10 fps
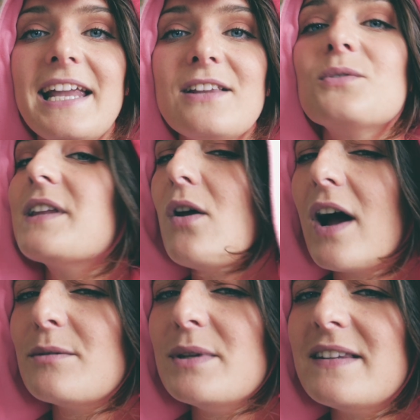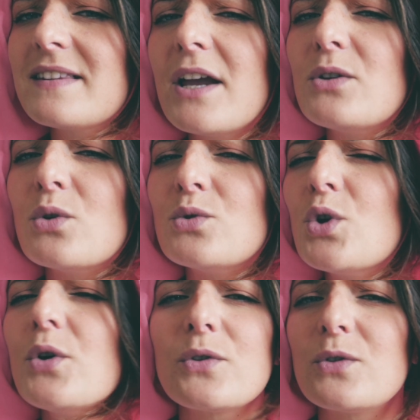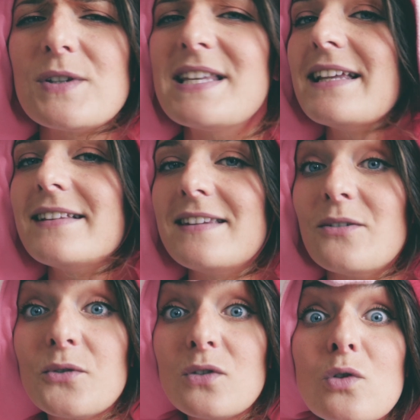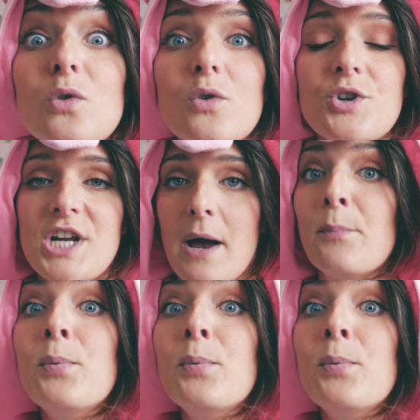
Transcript: Ils ont alors administré une dose de sédatif sur le chat